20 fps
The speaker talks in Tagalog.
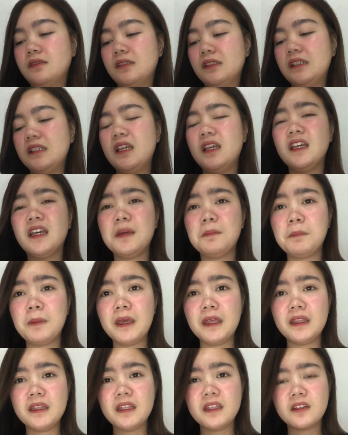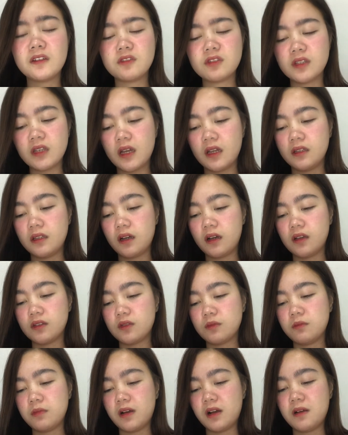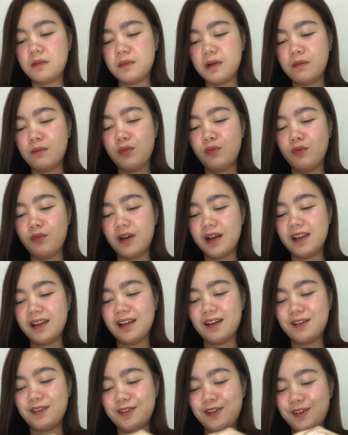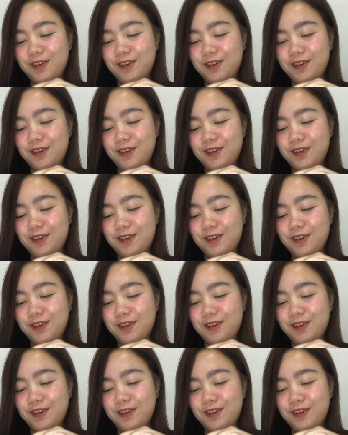Ngingipinin ko sana kasi baka mabungal ako.